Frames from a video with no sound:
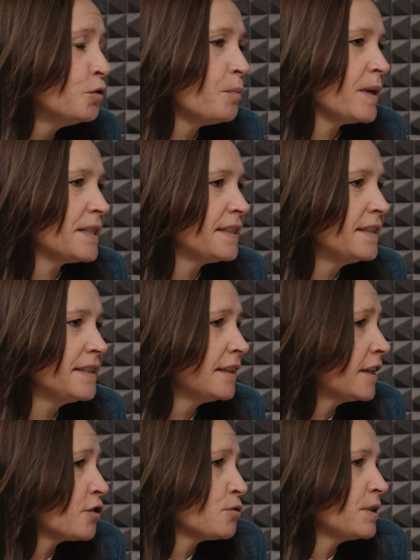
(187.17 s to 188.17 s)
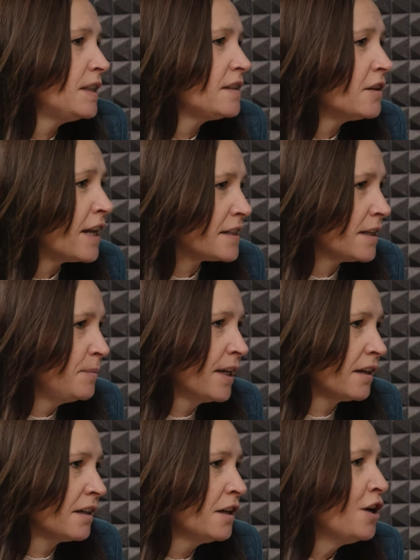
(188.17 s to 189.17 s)
de pesticides, quelque chose qui sonne assez
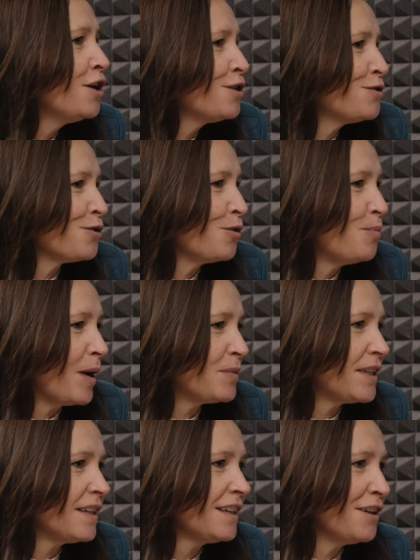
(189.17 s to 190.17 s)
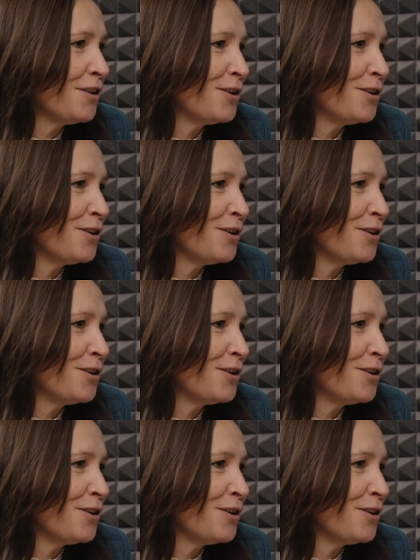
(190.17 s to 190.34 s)
bien sur le papier.